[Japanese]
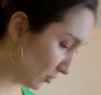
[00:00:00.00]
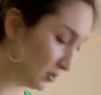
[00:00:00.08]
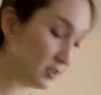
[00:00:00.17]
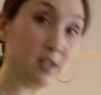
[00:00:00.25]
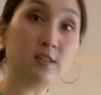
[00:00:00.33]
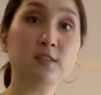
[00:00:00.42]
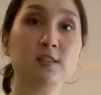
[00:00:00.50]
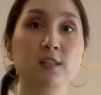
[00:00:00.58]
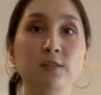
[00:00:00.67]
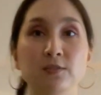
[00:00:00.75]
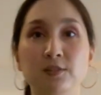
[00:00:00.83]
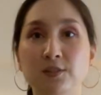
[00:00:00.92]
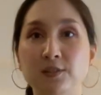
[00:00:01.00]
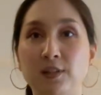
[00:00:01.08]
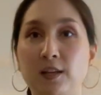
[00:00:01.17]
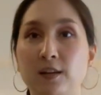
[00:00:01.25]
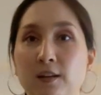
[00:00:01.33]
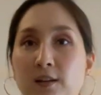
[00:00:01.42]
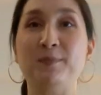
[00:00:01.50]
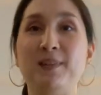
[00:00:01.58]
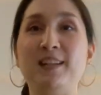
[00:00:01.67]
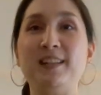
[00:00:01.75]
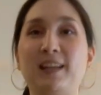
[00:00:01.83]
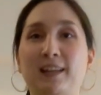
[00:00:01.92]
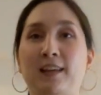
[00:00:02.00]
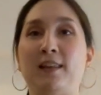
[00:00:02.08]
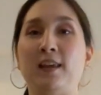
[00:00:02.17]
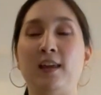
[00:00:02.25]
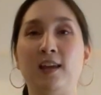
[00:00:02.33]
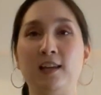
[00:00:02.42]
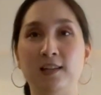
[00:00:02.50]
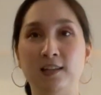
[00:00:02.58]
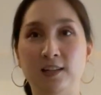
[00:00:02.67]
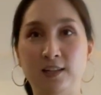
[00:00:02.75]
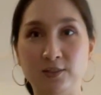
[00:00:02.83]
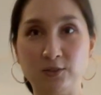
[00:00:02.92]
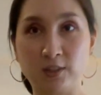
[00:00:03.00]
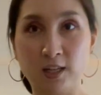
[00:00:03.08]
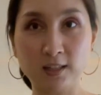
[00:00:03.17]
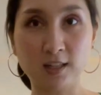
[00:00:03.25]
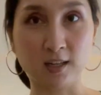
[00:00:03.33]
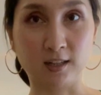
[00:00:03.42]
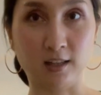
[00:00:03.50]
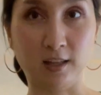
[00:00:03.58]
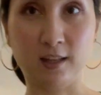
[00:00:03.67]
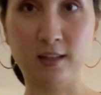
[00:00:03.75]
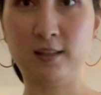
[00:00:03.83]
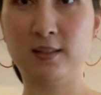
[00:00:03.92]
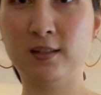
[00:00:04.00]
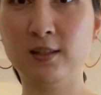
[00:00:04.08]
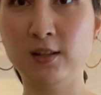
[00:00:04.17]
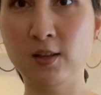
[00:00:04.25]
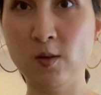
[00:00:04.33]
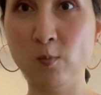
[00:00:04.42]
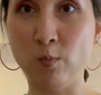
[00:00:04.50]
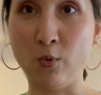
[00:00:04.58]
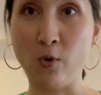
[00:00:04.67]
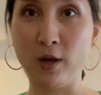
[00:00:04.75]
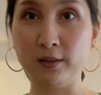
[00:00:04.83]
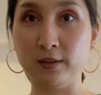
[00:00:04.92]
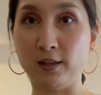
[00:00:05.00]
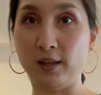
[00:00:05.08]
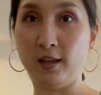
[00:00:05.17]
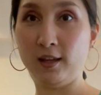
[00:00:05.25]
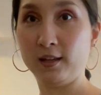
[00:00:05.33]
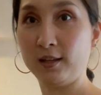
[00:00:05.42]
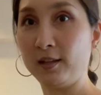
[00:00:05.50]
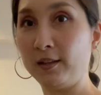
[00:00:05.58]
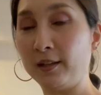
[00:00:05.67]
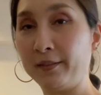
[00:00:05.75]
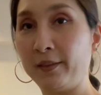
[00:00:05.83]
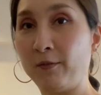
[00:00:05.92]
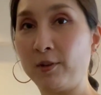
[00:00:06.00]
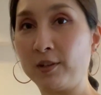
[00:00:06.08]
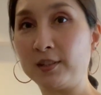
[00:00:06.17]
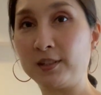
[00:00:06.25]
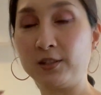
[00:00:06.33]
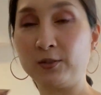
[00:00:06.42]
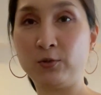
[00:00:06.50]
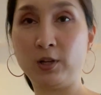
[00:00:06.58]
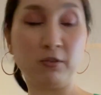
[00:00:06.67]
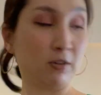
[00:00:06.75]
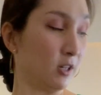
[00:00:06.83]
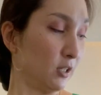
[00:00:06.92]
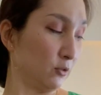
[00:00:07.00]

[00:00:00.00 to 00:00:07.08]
全身映んないかな耳だけで肩がねポワンってなってますこれはあ